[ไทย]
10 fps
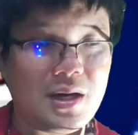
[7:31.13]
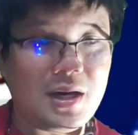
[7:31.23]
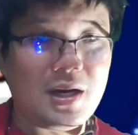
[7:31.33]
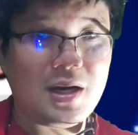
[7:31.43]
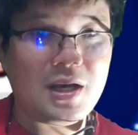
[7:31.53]

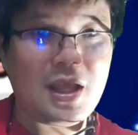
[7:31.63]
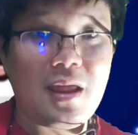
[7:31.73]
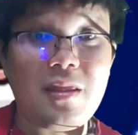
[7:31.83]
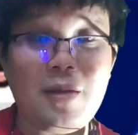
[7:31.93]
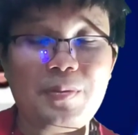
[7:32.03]
อ่า
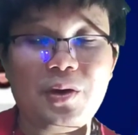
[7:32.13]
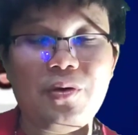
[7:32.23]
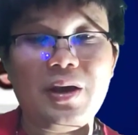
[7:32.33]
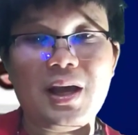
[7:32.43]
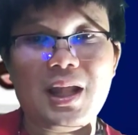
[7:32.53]
X Crypto
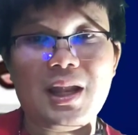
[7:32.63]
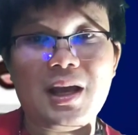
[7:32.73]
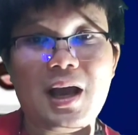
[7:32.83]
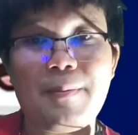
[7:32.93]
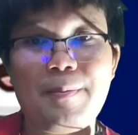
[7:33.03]
ด้วยกัน
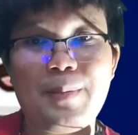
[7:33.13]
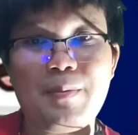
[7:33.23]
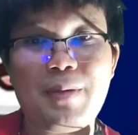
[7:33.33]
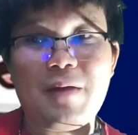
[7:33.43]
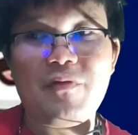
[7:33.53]
นะครับ เป็
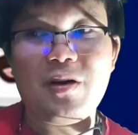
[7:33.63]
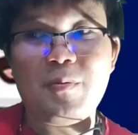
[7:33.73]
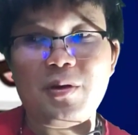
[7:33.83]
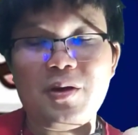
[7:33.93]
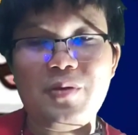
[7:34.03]
นแพลตฟอร์ม
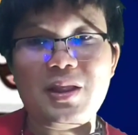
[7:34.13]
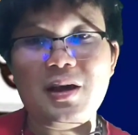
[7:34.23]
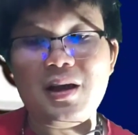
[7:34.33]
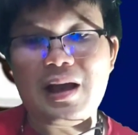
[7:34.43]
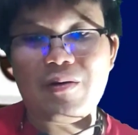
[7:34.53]
ของทวิต
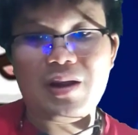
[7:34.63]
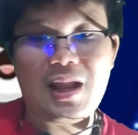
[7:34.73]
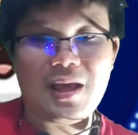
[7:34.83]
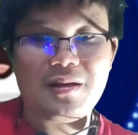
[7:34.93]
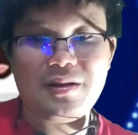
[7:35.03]
เตอร์เก่านั่
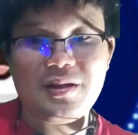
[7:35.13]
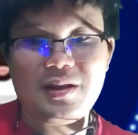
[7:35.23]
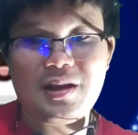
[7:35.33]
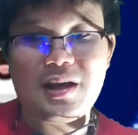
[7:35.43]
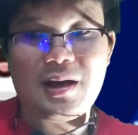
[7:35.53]
นแหละ
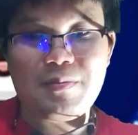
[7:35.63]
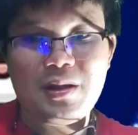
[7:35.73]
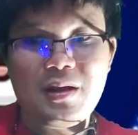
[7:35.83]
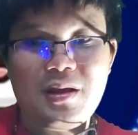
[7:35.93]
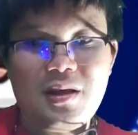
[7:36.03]
นะครับ
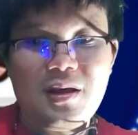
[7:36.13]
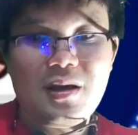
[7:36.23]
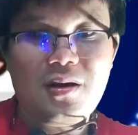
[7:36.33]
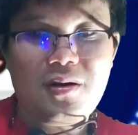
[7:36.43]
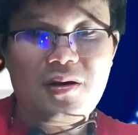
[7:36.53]

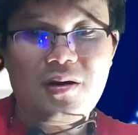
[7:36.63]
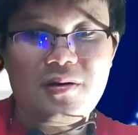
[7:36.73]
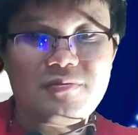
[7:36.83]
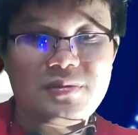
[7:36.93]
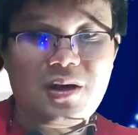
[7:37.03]
ก็
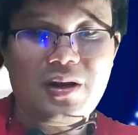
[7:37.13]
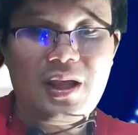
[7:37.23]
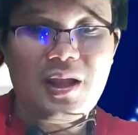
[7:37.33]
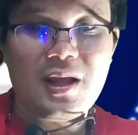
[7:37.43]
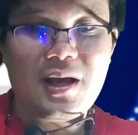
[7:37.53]
ตอน
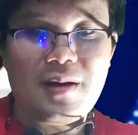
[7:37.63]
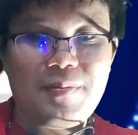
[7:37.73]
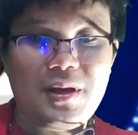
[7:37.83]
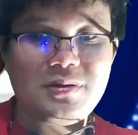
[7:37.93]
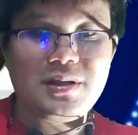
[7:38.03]
นี้นะครับ
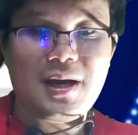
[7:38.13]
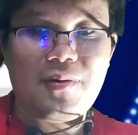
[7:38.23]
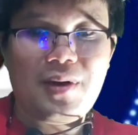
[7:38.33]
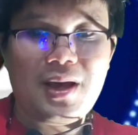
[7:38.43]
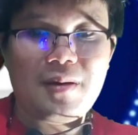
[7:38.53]
เนื่องจา
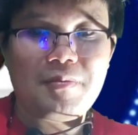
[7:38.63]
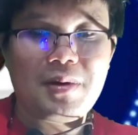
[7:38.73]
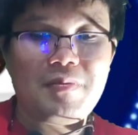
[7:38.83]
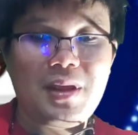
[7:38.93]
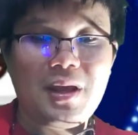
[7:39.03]
กว่า
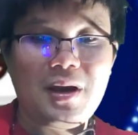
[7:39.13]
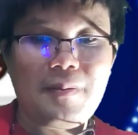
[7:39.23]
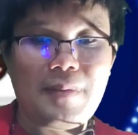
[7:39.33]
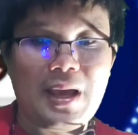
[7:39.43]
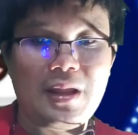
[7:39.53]
มันมีเครื่
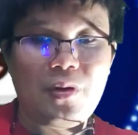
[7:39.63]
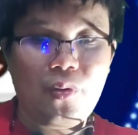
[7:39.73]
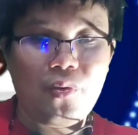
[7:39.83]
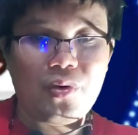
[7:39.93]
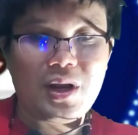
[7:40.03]
องหมาย
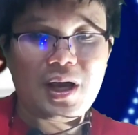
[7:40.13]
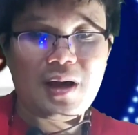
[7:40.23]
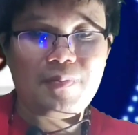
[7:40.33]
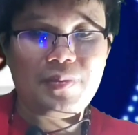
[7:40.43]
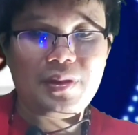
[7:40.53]
ถูกนะค
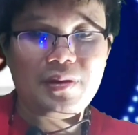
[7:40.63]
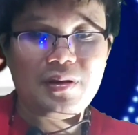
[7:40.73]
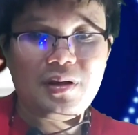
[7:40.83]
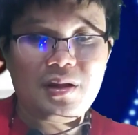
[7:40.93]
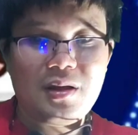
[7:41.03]
รับ
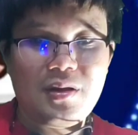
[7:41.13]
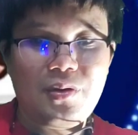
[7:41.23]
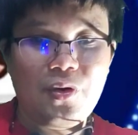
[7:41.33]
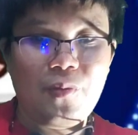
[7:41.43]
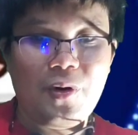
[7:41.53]

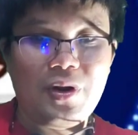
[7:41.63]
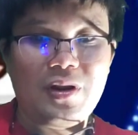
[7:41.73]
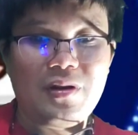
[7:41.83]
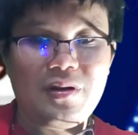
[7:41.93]
อยู่บน